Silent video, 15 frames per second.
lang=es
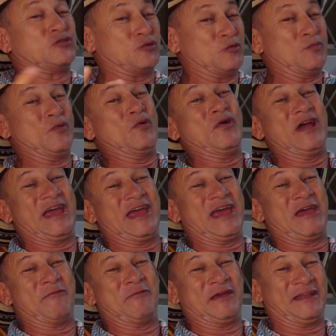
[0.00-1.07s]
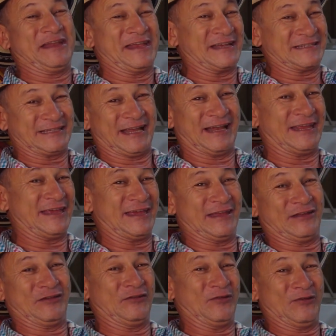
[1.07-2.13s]
su mujer venía
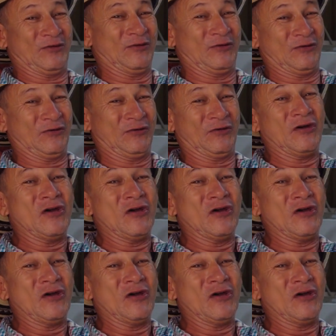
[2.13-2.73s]
saliendo.